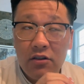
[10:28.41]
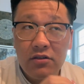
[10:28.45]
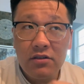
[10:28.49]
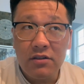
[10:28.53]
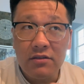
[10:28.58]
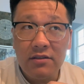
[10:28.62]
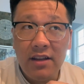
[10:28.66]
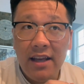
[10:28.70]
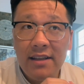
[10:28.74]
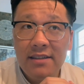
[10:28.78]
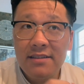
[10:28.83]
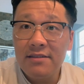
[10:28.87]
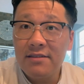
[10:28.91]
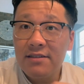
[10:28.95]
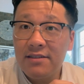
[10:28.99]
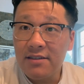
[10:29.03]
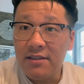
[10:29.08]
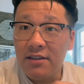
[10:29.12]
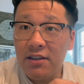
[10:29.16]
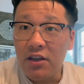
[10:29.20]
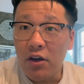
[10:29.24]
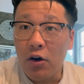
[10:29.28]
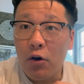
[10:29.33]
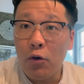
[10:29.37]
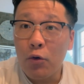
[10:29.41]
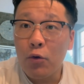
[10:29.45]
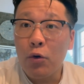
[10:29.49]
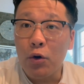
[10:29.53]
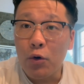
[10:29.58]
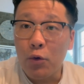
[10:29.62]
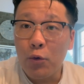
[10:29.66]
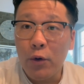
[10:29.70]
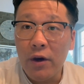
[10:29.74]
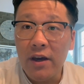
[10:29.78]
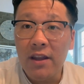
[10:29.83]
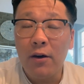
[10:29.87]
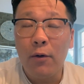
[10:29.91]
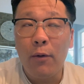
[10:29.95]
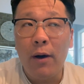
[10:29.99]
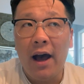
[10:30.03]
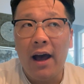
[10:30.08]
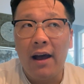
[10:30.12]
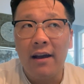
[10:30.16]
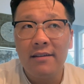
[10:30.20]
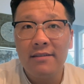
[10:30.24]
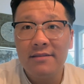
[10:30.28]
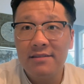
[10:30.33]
是担心自己以后会亏的话，